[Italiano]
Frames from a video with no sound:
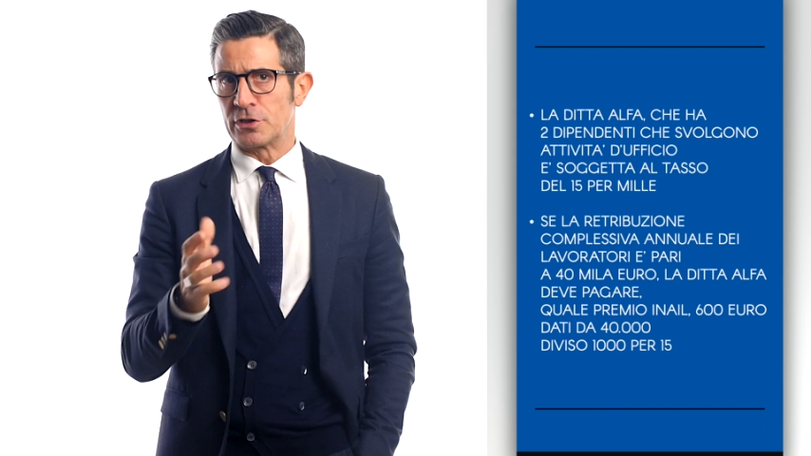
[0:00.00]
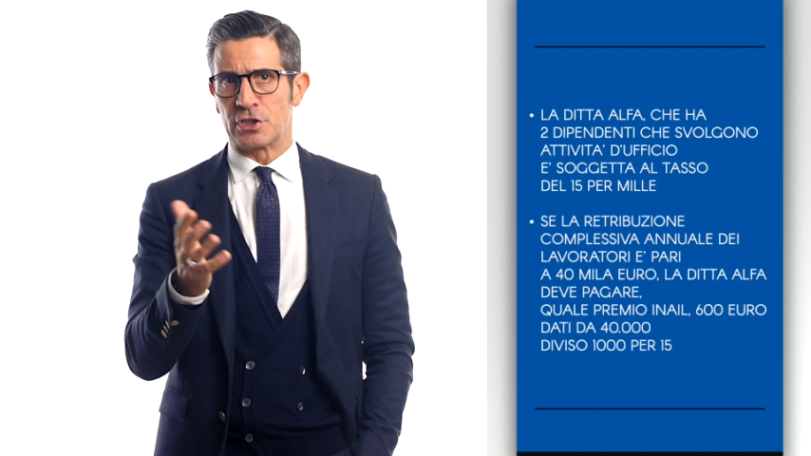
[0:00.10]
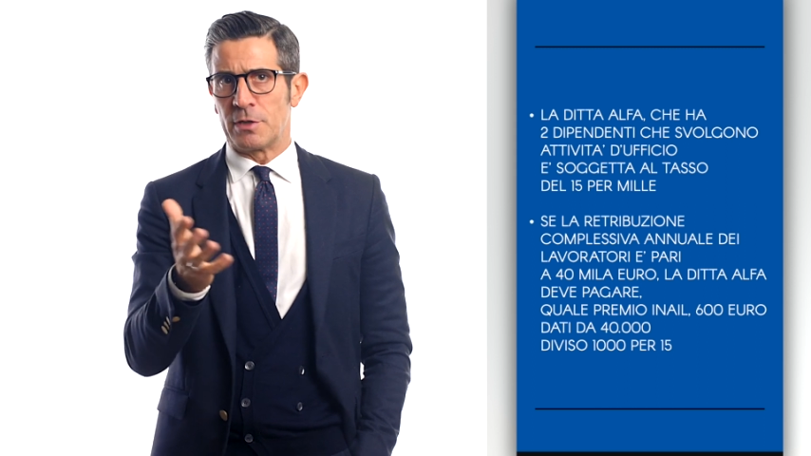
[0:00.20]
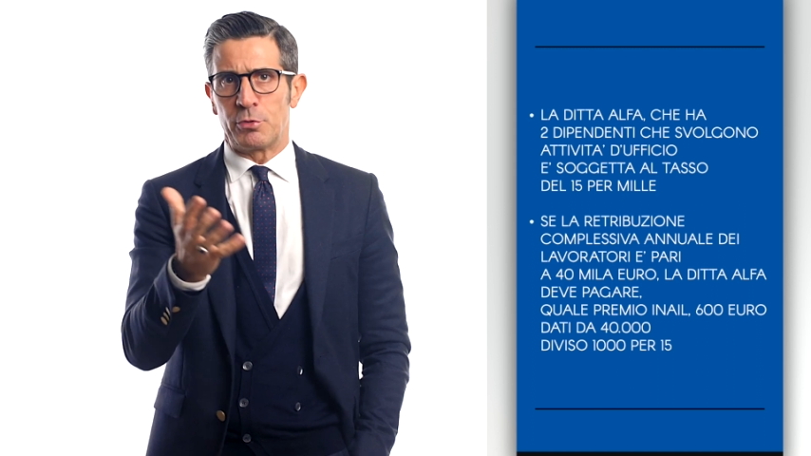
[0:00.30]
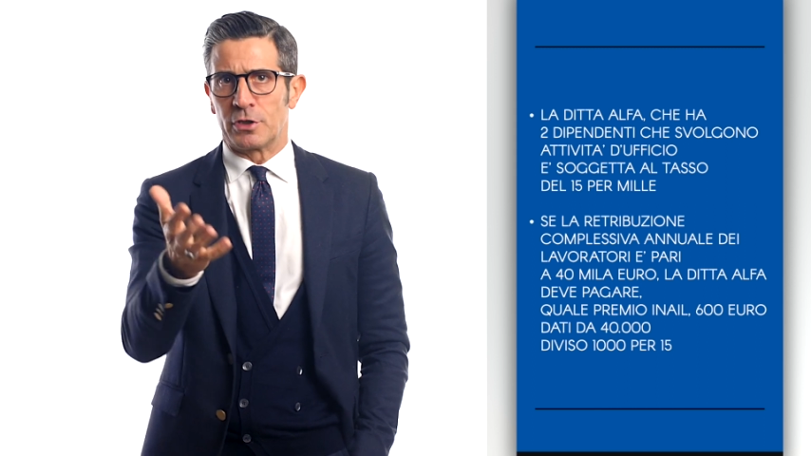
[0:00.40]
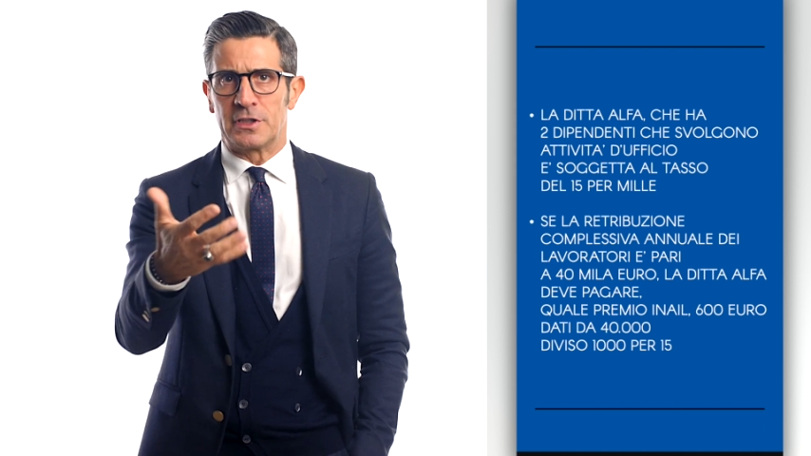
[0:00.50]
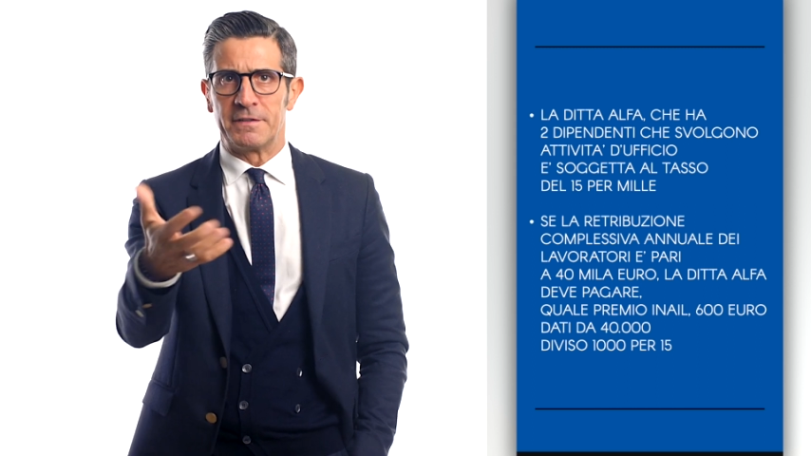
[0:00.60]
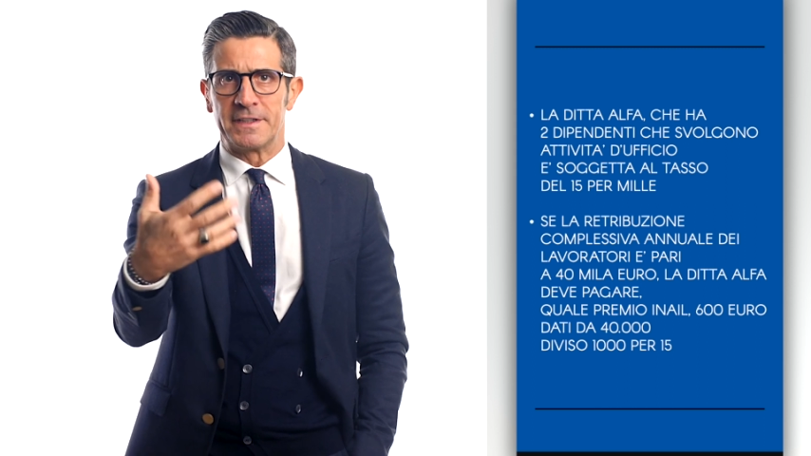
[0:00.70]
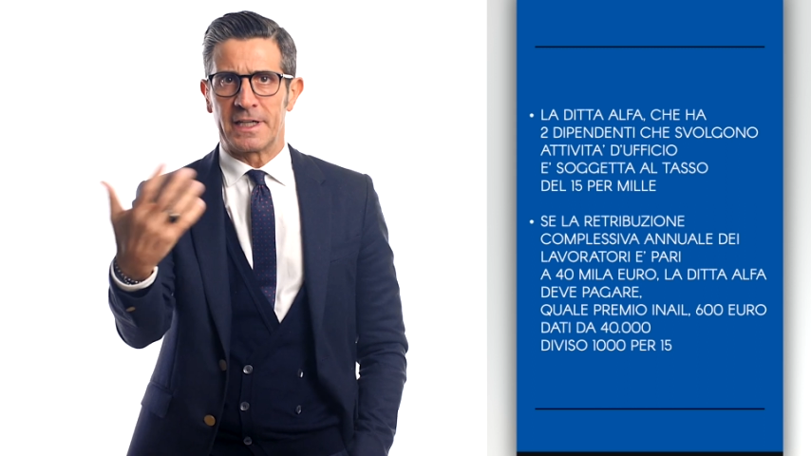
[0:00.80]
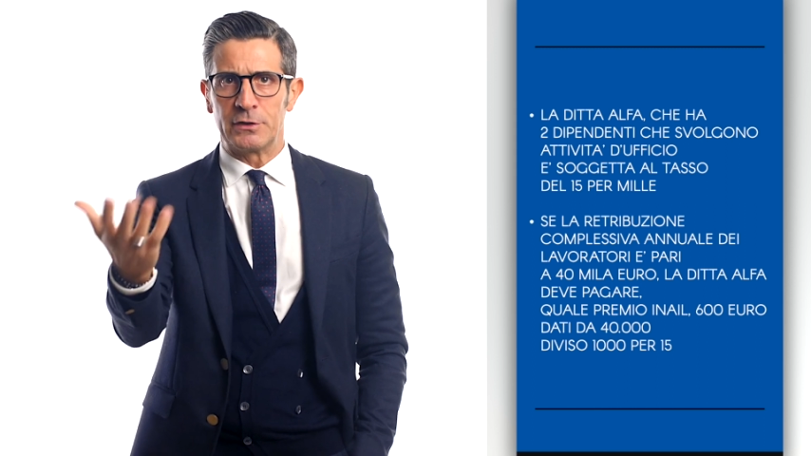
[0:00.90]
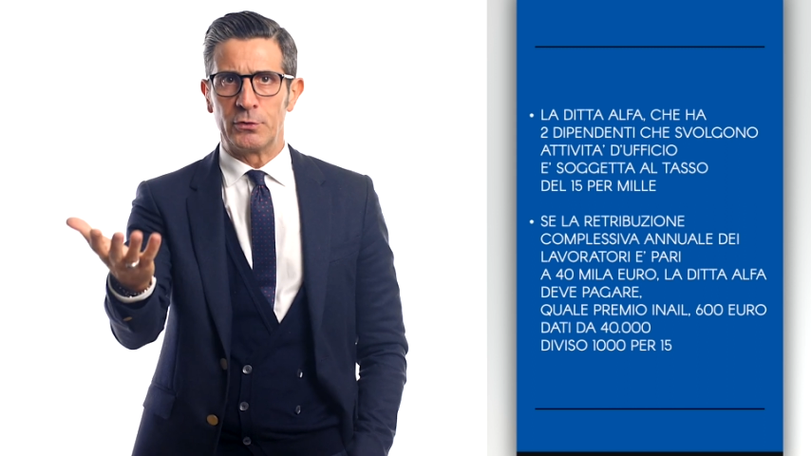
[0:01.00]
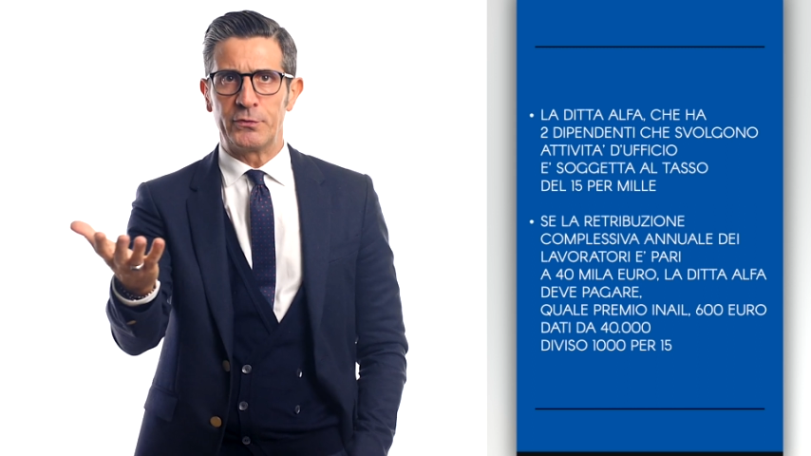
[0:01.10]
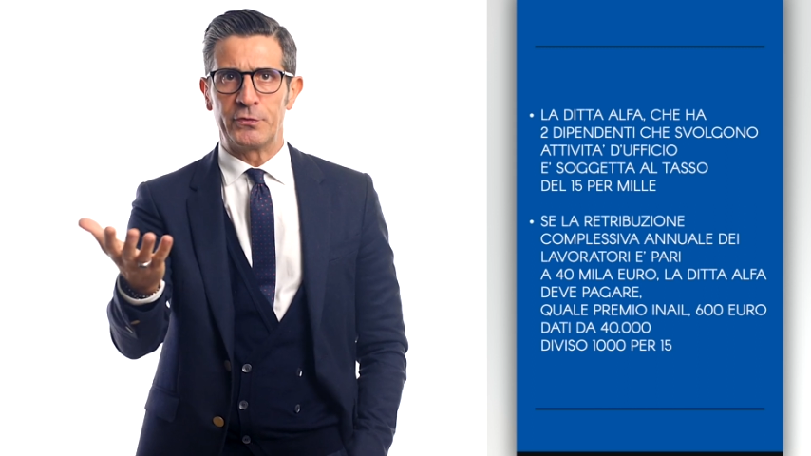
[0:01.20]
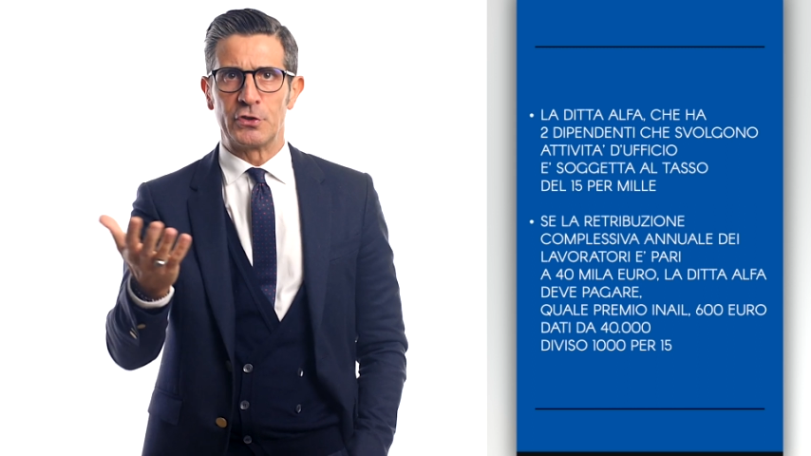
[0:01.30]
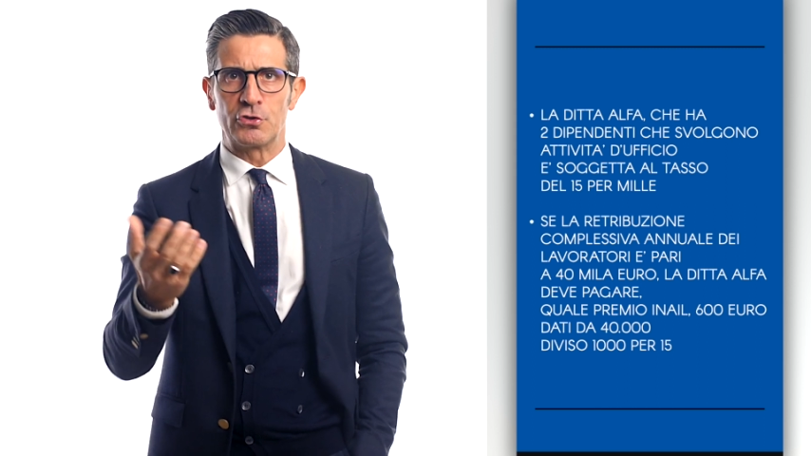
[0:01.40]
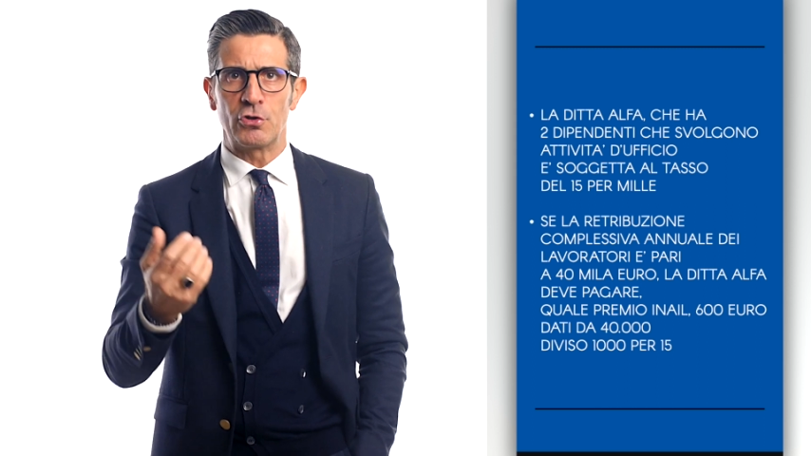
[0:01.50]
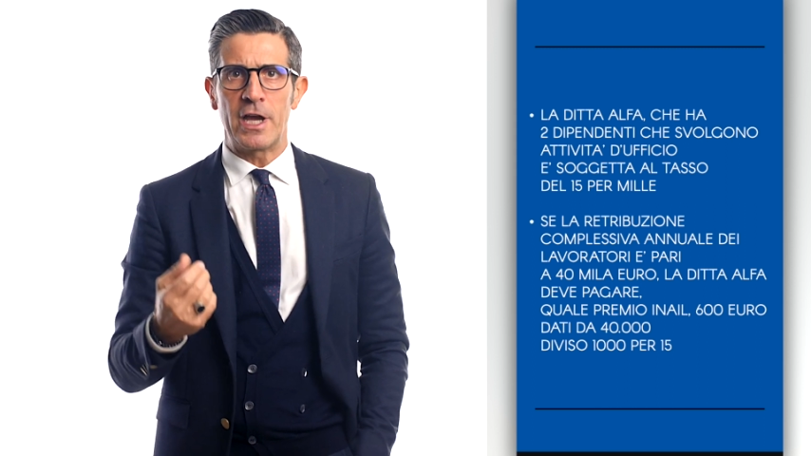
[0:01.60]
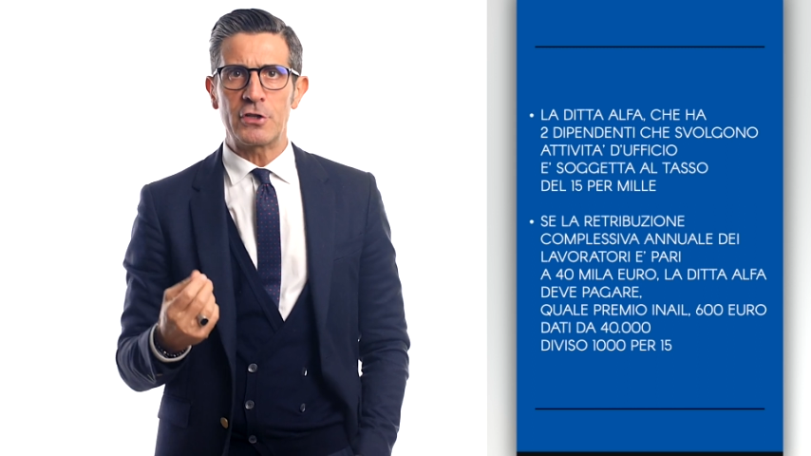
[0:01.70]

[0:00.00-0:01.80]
ad esempio attività di ufficio,